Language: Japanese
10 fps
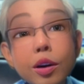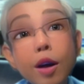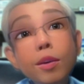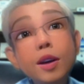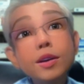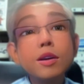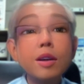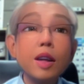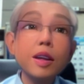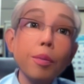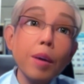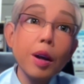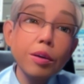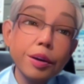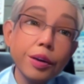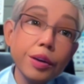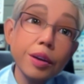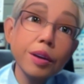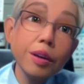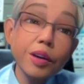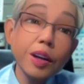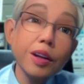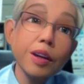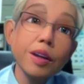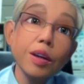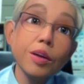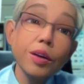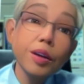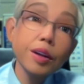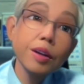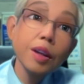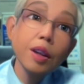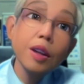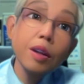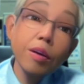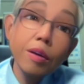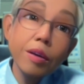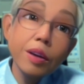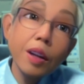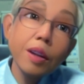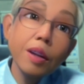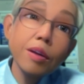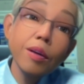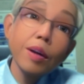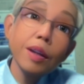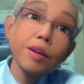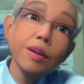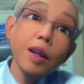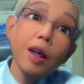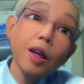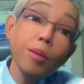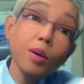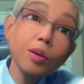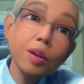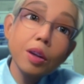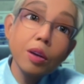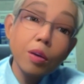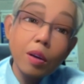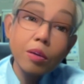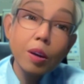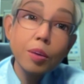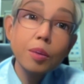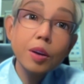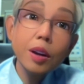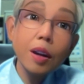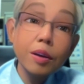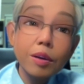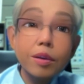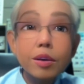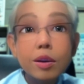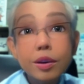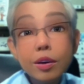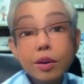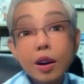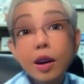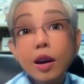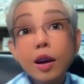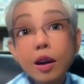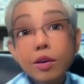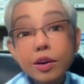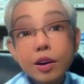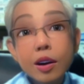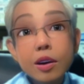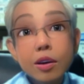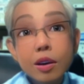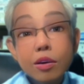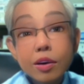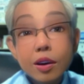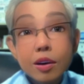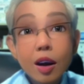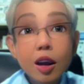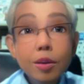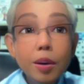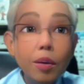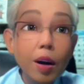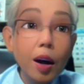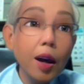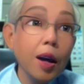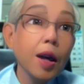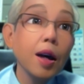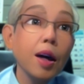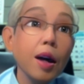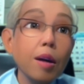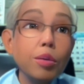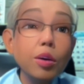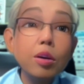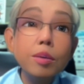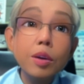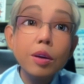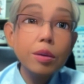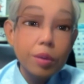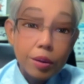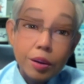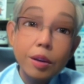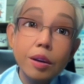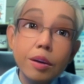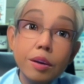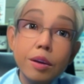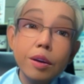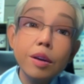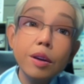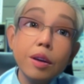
ざいます。簡単マイコン教室、おっちゃん先生の土井です。このチャンネルではですね、木金土は ウェブブイアール ということでお伝えしているんですが、今はブロックブロックっていう